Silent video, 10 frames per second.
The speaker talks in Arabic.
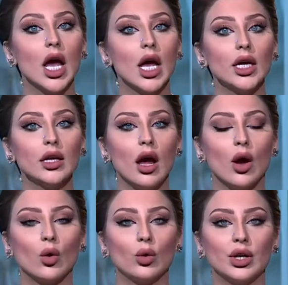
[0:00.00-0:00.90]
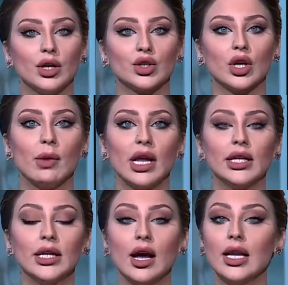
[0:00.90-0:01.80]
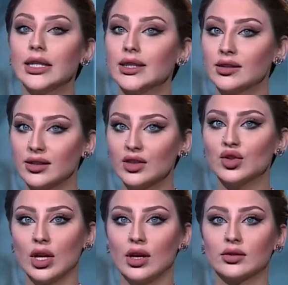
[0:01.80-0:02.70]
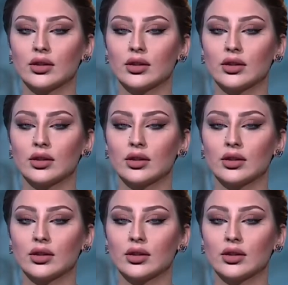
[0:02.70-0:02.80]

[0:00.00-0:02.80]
إلى كوريا الشمالية التي سجلت